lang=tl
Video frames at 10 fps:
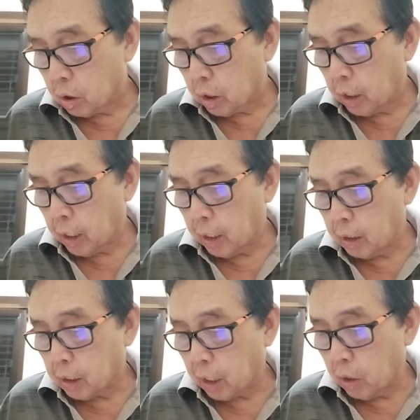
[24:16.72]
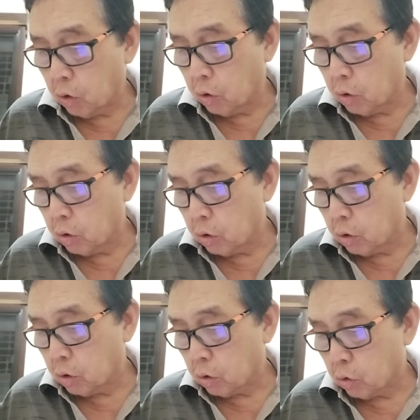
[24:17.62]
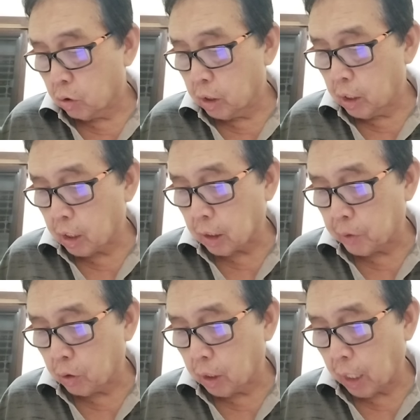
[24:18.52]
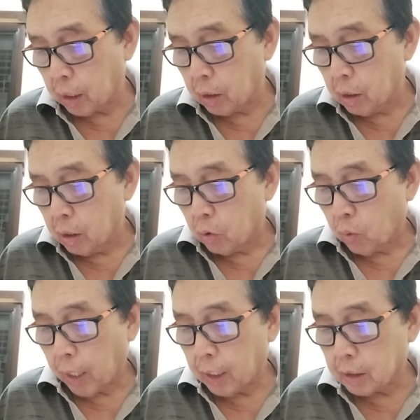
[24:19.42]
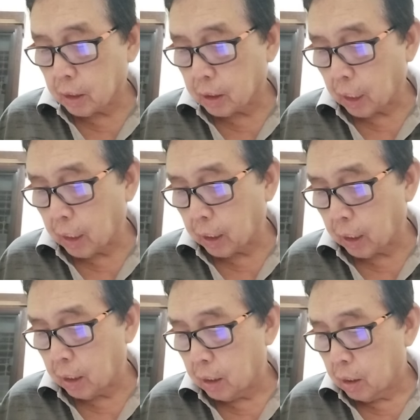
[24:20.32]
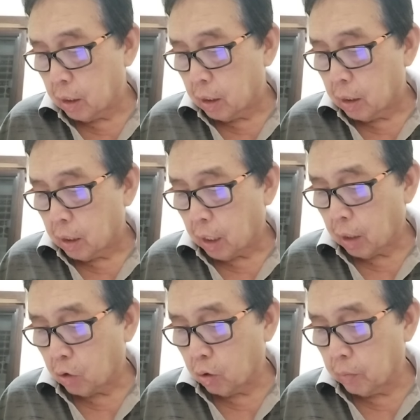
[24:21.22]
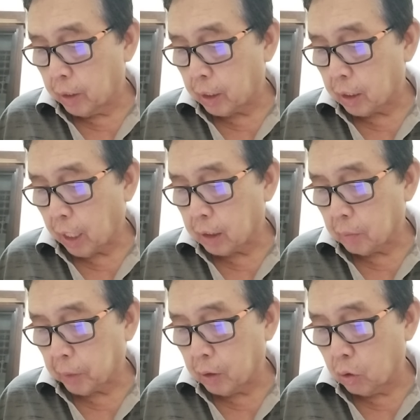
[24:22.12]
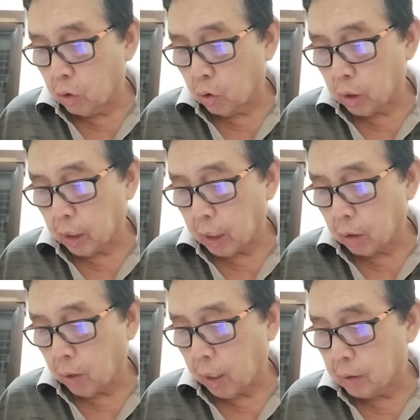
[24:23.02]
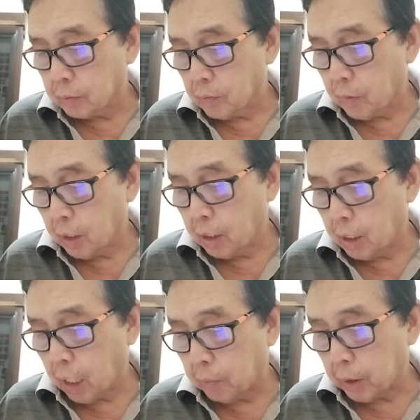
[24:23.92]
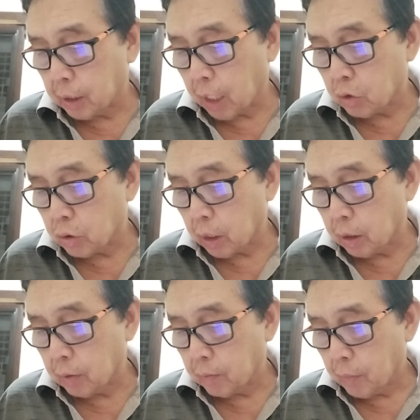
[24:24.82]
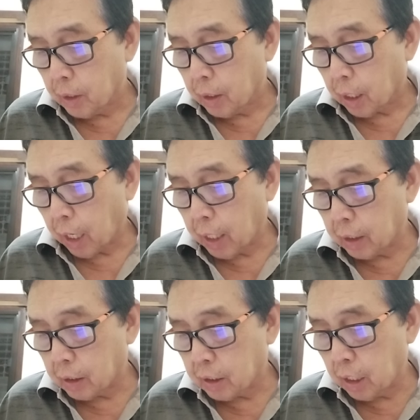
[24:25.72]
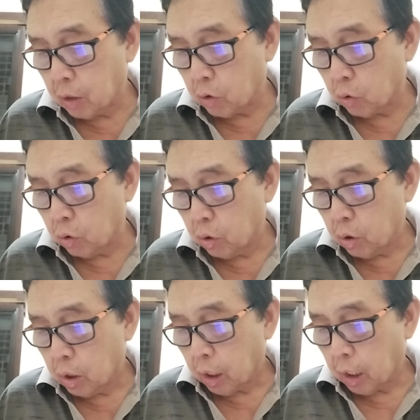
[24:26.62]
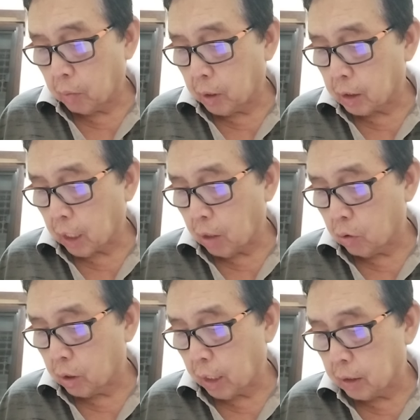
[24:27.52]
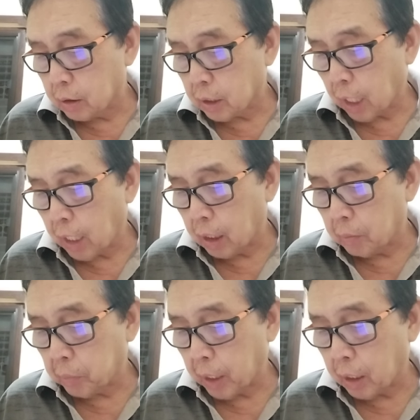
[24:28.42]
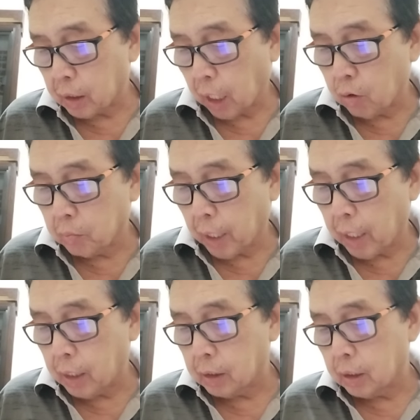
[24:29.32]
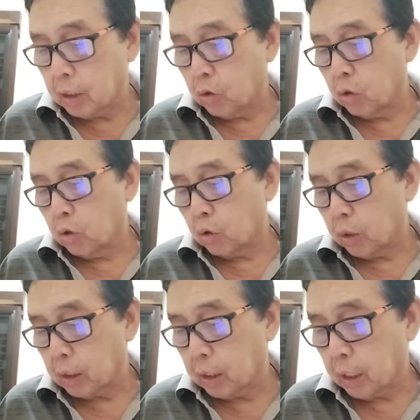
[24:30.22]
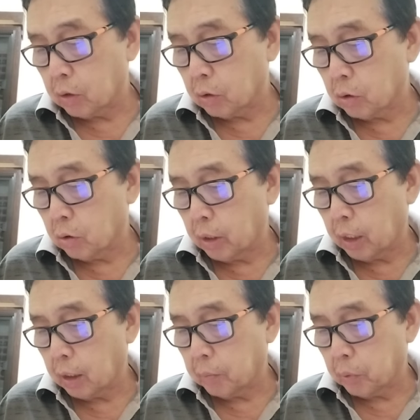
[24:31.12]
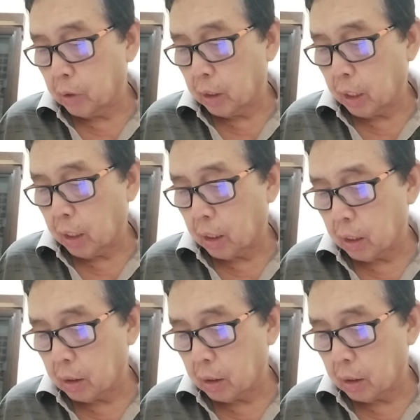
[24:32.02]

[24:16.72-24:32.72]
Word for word: TN Trio, kundi reception lag, walastik talaga. Ang Comelec, lahat ng panloloko ginagawa. Hindi dapat gasusan kahit 5 ang mga taong yan. Sayang ang pera ng taong bayan na niloloko lang nila. Totoo yan, Apolinar.